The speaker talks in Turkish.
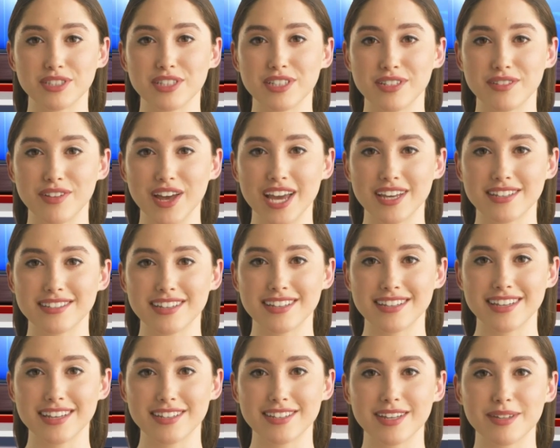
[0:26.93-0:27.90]

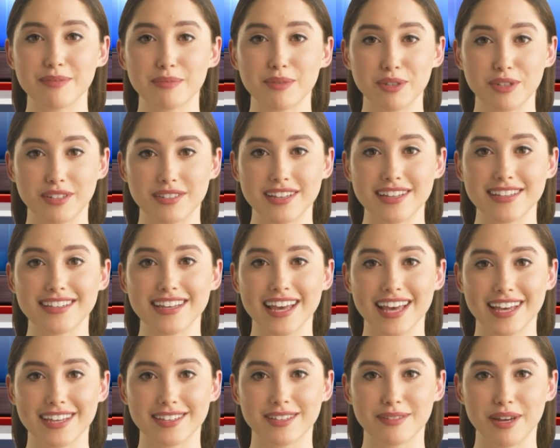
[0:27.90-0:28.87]
Üniversitesi Tıp Fakültesi
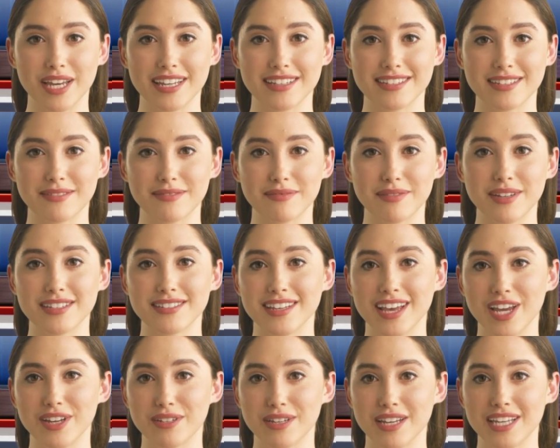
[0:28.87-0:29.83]
Eğitim Öğretim ve
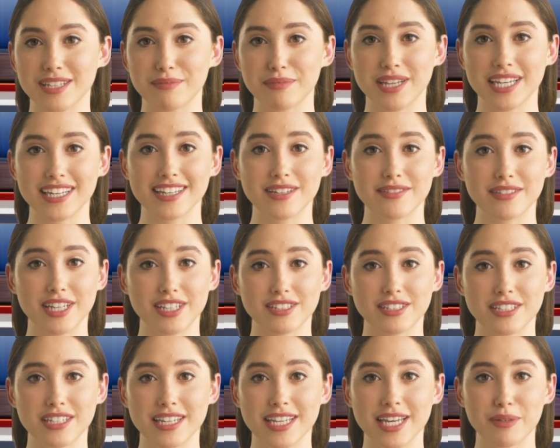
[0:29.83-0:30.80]
Sınav Yönetmeliğinde
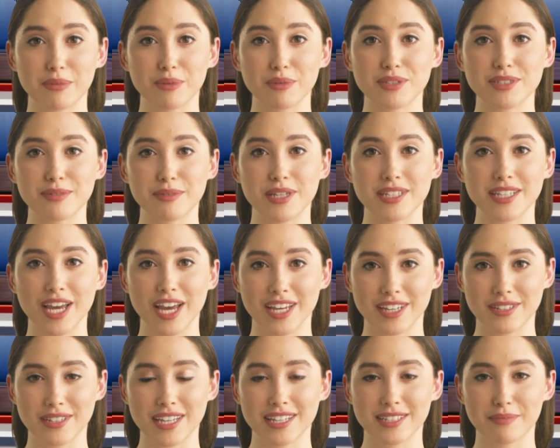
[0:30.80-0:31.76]
değişiklik yapılmasına
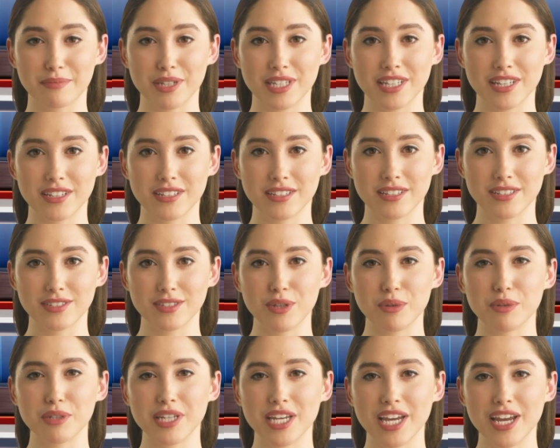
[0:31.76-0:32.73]
dair yönetmeliği,
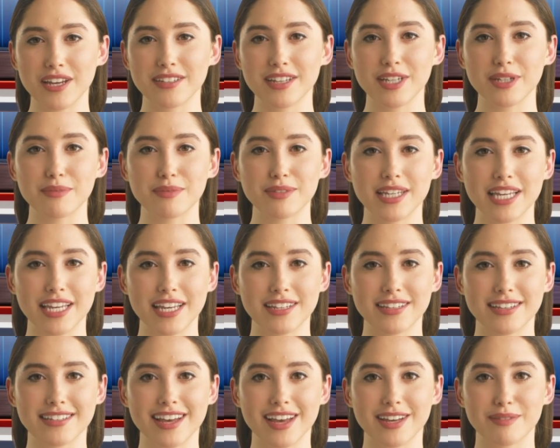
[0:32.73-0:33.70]
son olarak da Yüksek
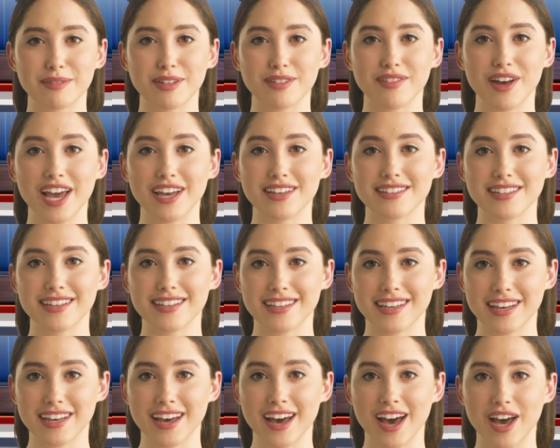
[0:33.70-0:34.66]
İhtisas
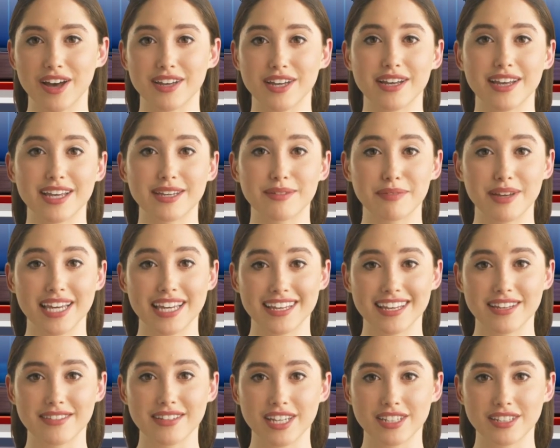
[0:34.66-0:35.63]
Üniversitesi ana
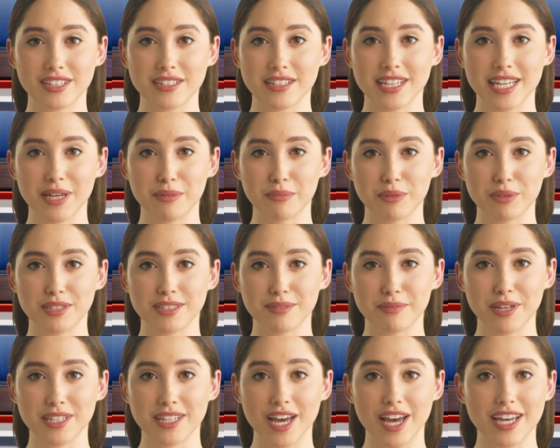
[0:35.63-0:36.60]
yönetmeliğinde değişiklik
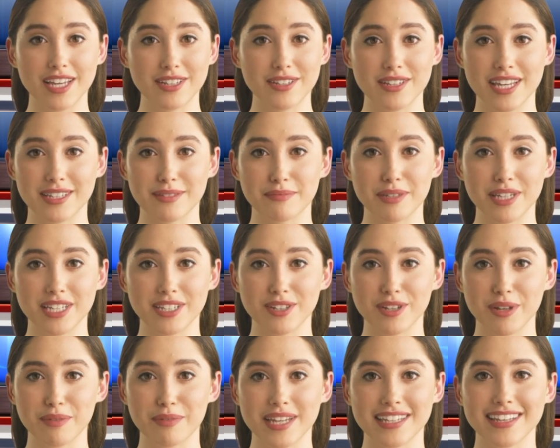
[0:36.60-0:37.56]
yapılmasına dair yönetmeliği
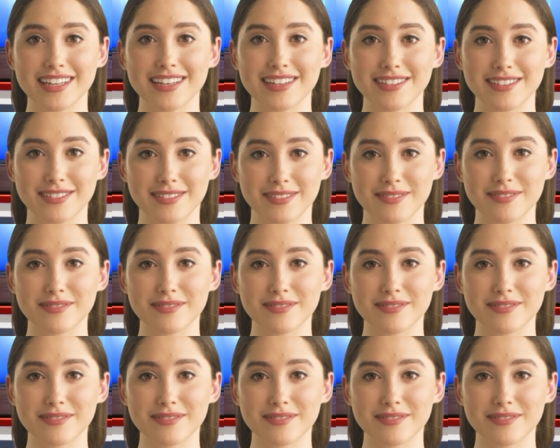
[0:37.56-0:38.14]
görmekteyiz.